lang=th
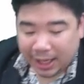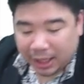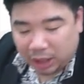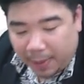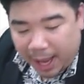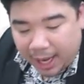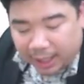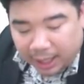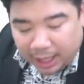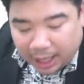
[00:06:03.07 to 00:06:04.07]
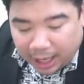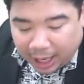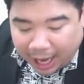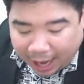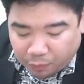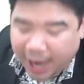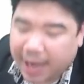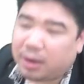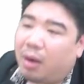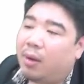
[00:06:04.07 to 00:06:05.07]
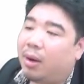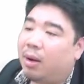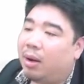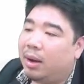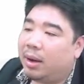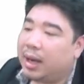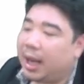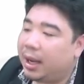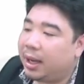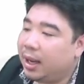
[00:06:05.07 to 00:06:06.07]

ต่อไปคำว่าแอลกอฮอล์นะฮะ